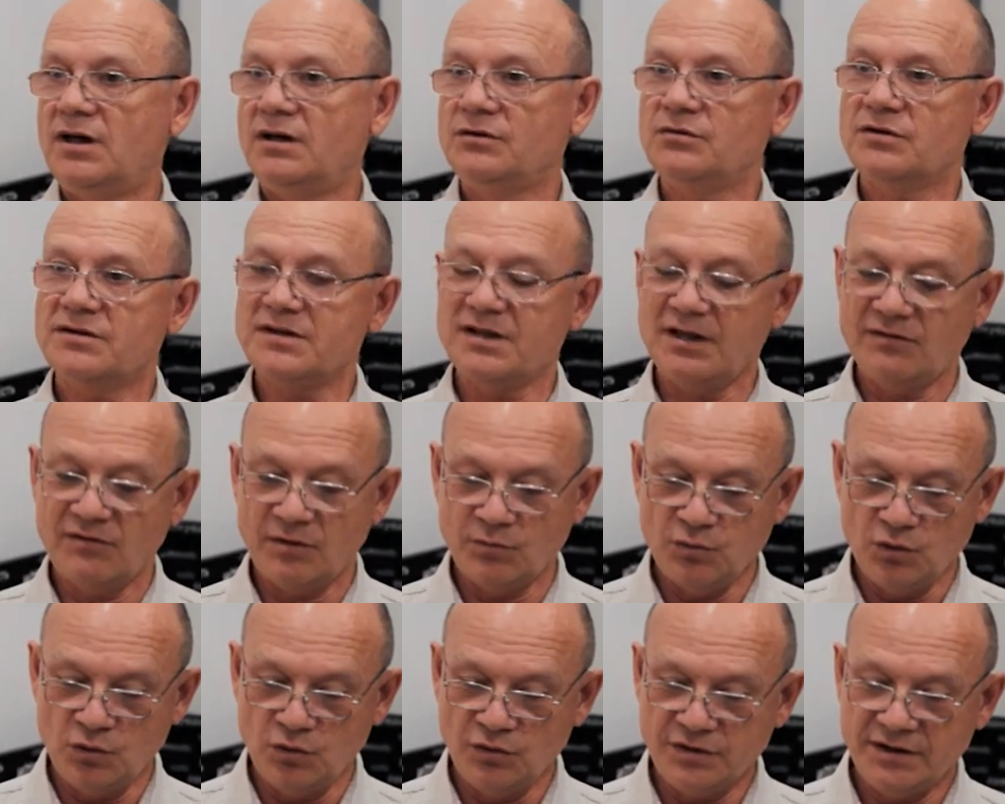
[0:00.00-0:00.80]
Оно, слава
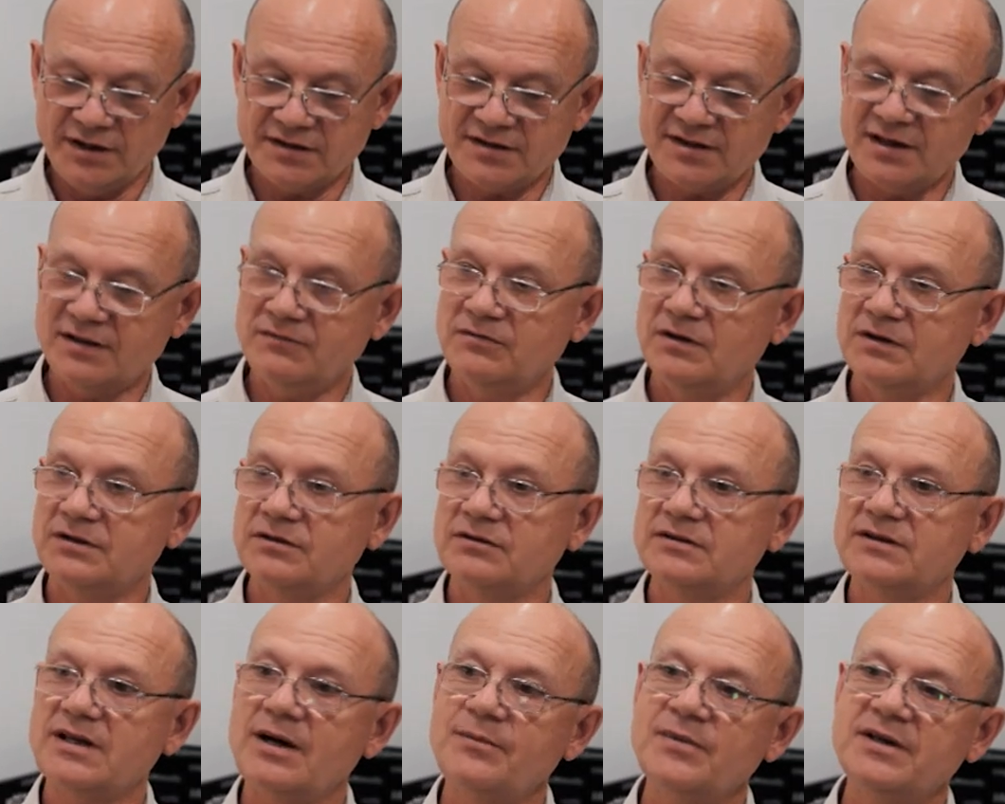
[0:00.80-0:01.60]
богу, не
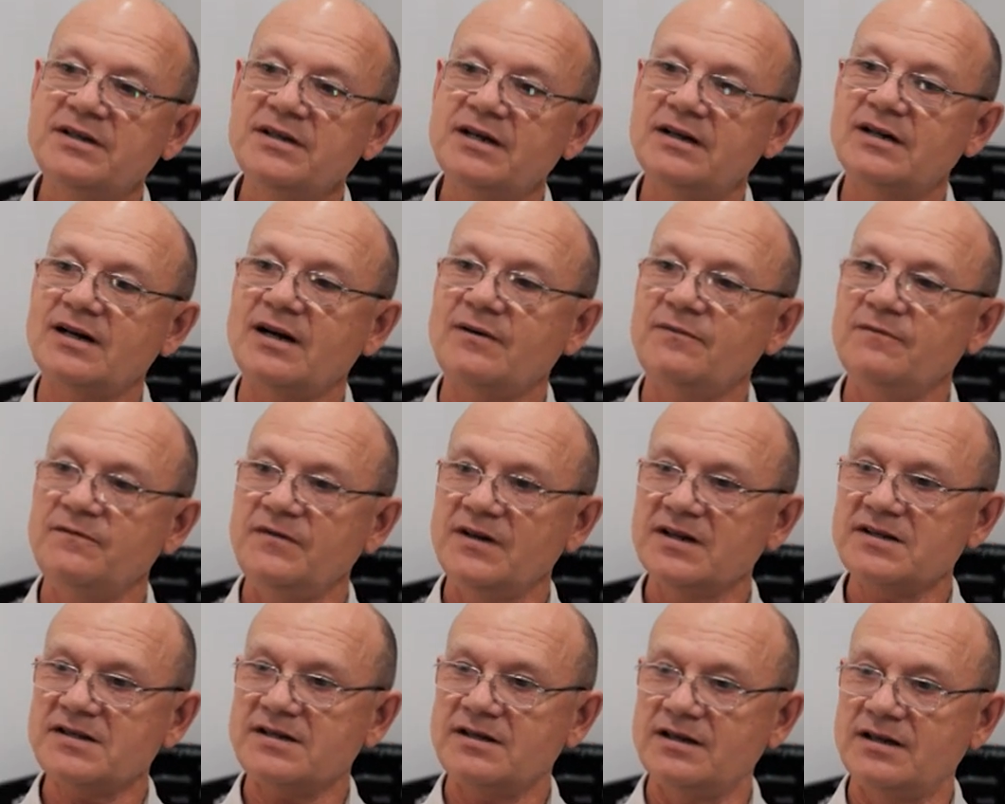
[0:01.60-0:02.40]
захватывает. Там, ну. где храм
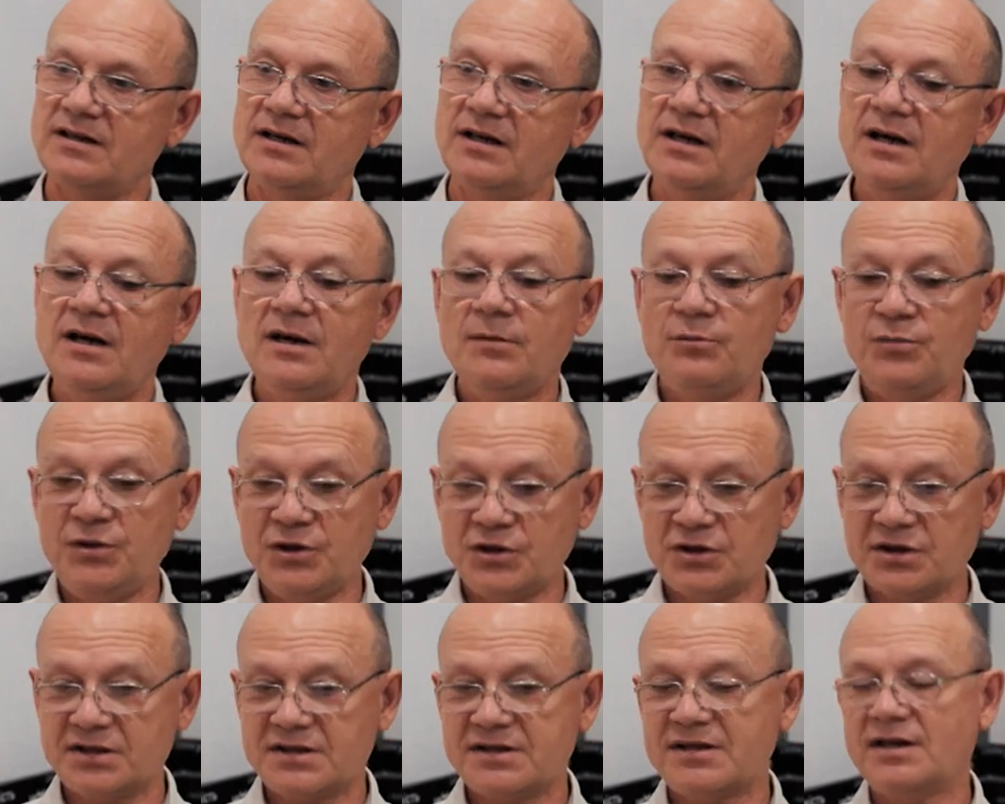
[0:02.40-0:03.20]
Весты,
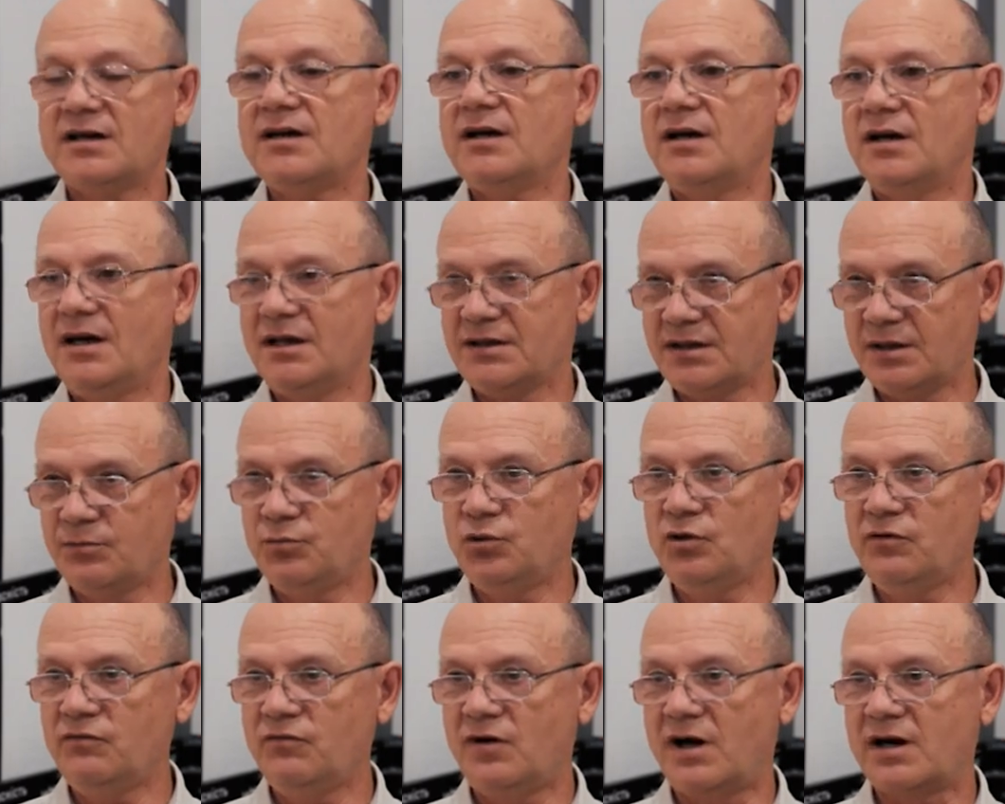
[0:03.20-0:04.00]
пишется, это
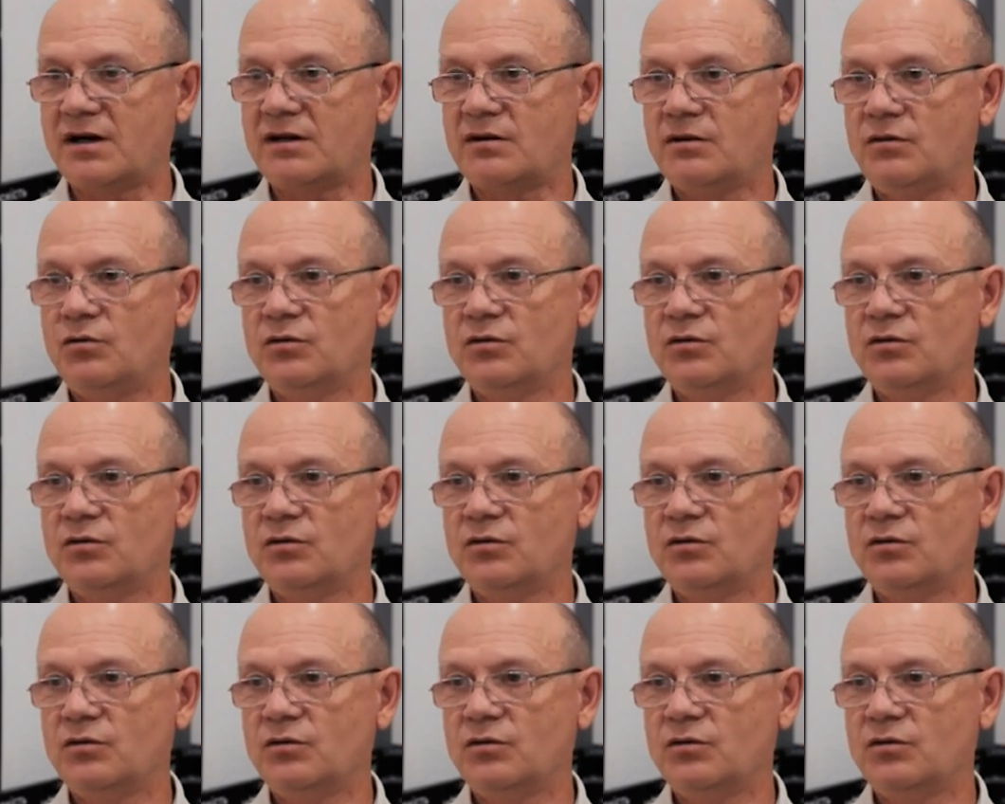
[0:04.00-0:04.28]
бульвар.